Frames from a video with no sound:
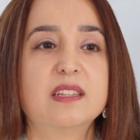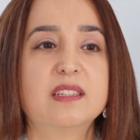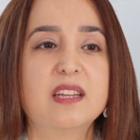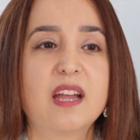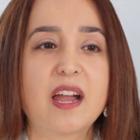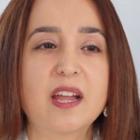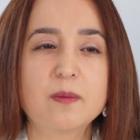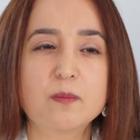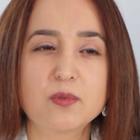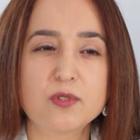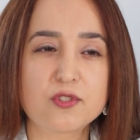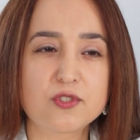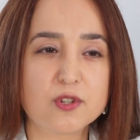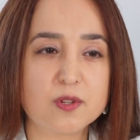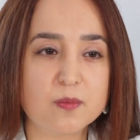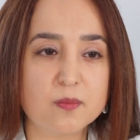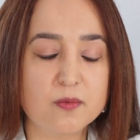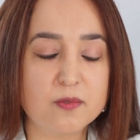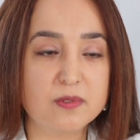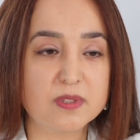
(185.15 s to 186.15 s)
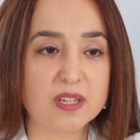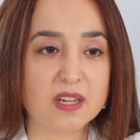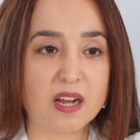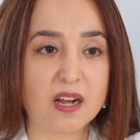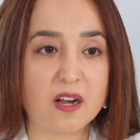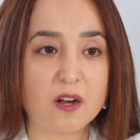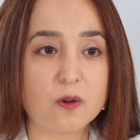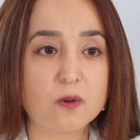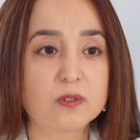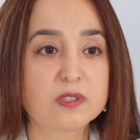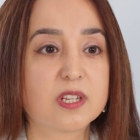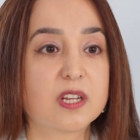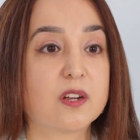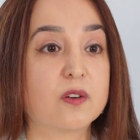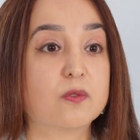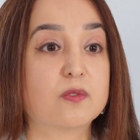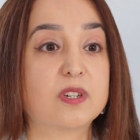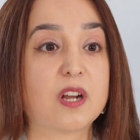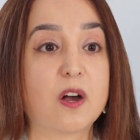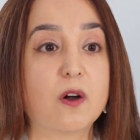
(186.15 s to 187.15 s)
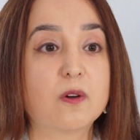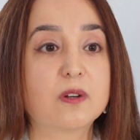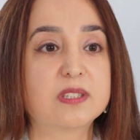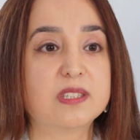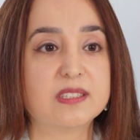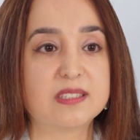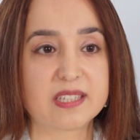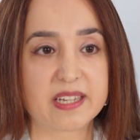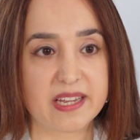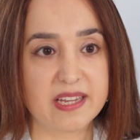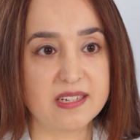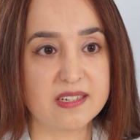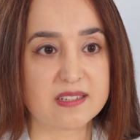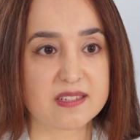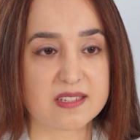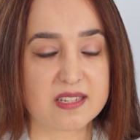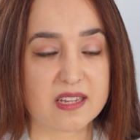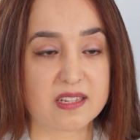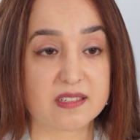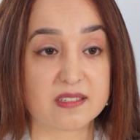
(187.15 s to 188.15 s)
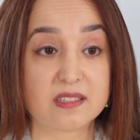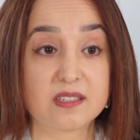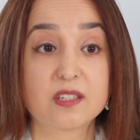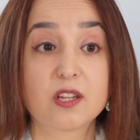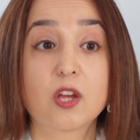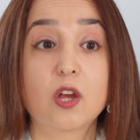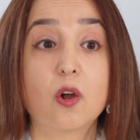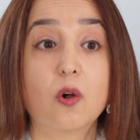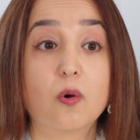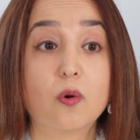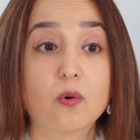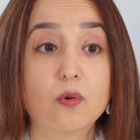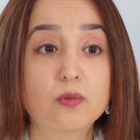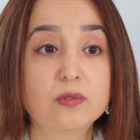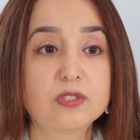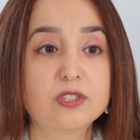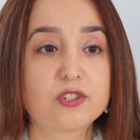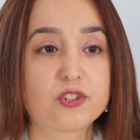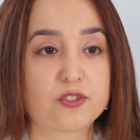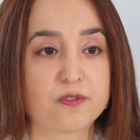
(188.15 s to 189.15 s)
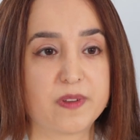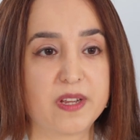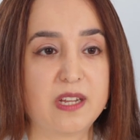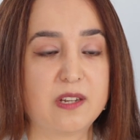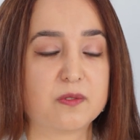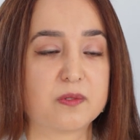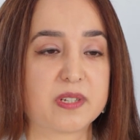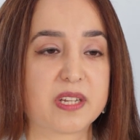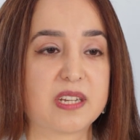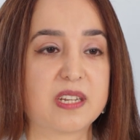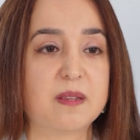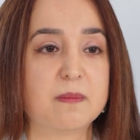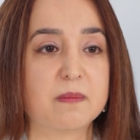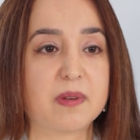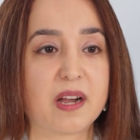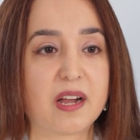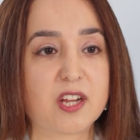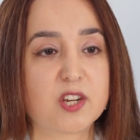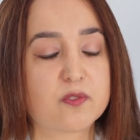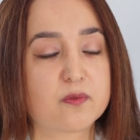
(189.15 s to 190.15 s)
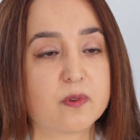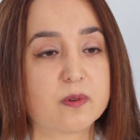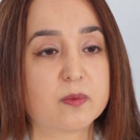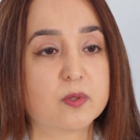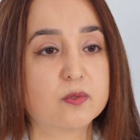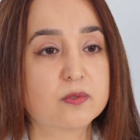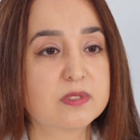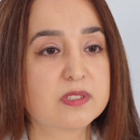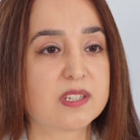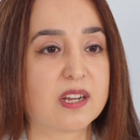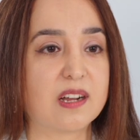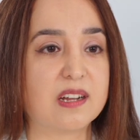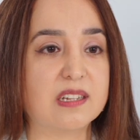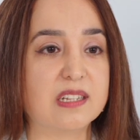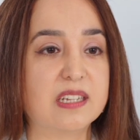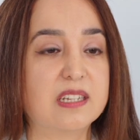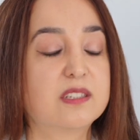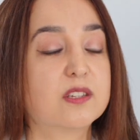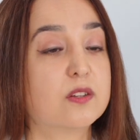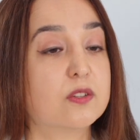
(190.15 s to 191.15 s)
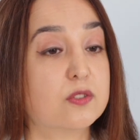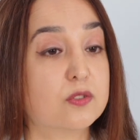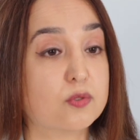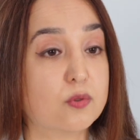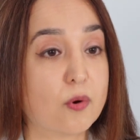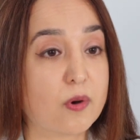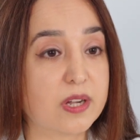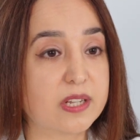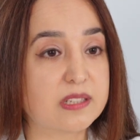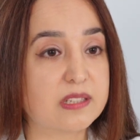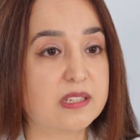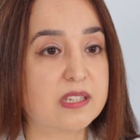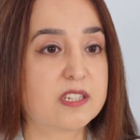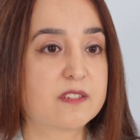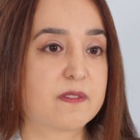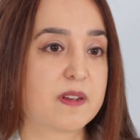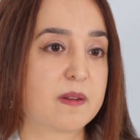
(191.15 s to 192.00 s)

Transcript: die ein bisschen müde Haut und auch die Trennensäcken und Schwellungen im Bereich von Unterlid deutlich